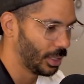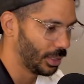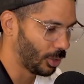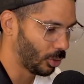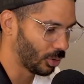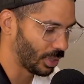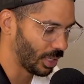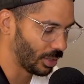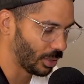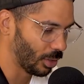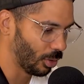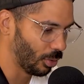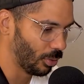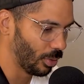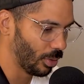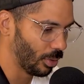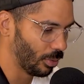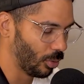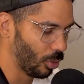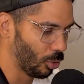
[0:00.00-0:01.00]
Então
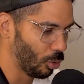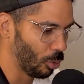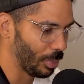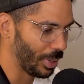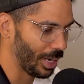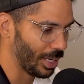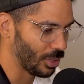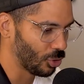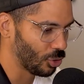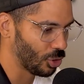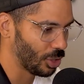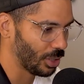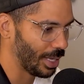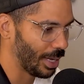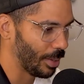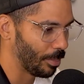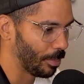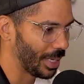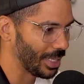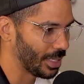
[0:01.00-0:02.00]
então longo prazo te
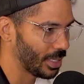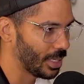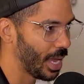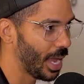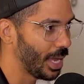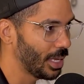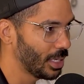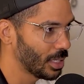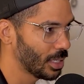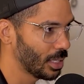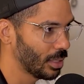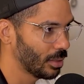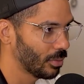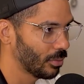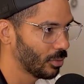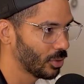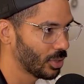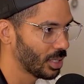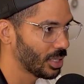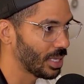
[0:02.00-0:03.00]
dá paciência,
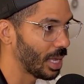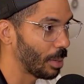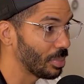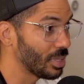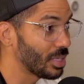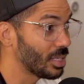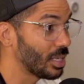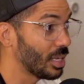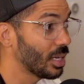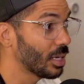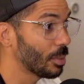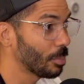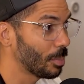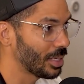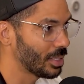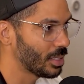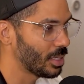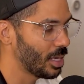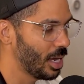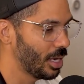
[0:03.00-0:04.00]
você Sim. sabe ser
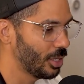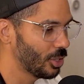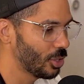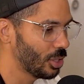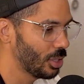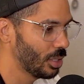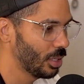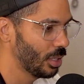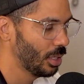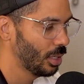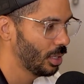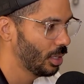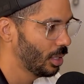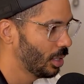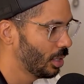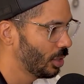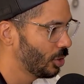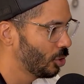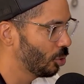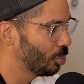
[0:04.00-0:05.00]
paciente Sim.
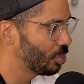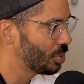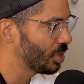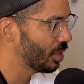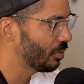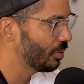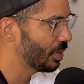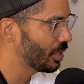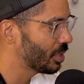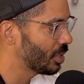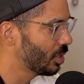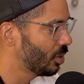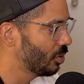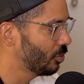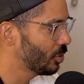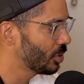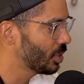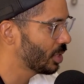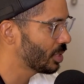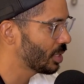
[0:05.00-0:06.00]
e
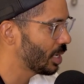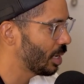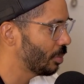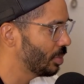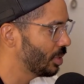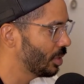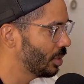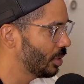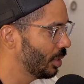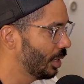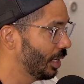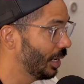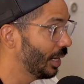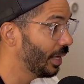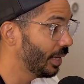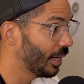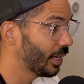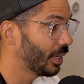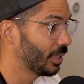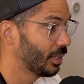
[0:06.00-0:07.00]
observação você sabe
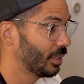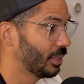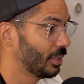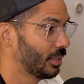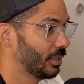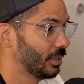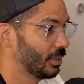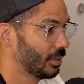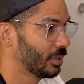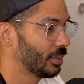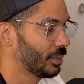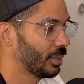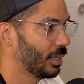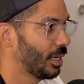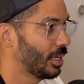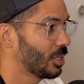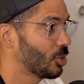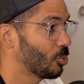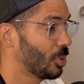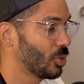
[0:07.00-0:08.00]
ler. Exato.
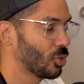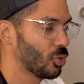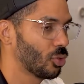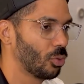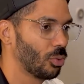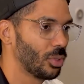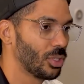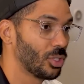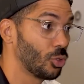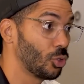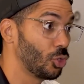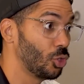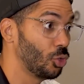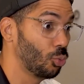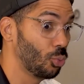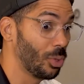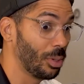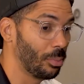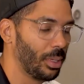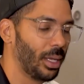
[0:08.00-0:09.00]
Né, as pessoas e,
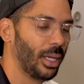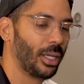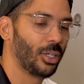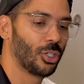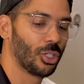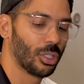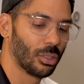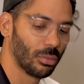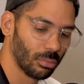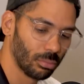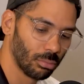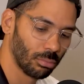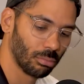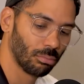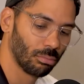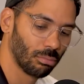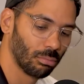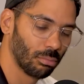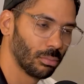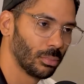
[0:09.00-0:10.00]
e o ambiente.
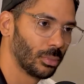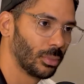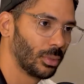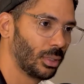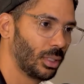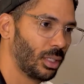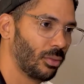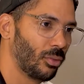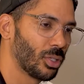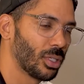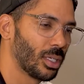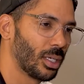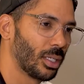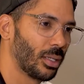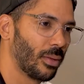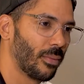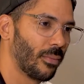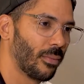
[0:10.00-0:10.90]
Hum. E você, Ana?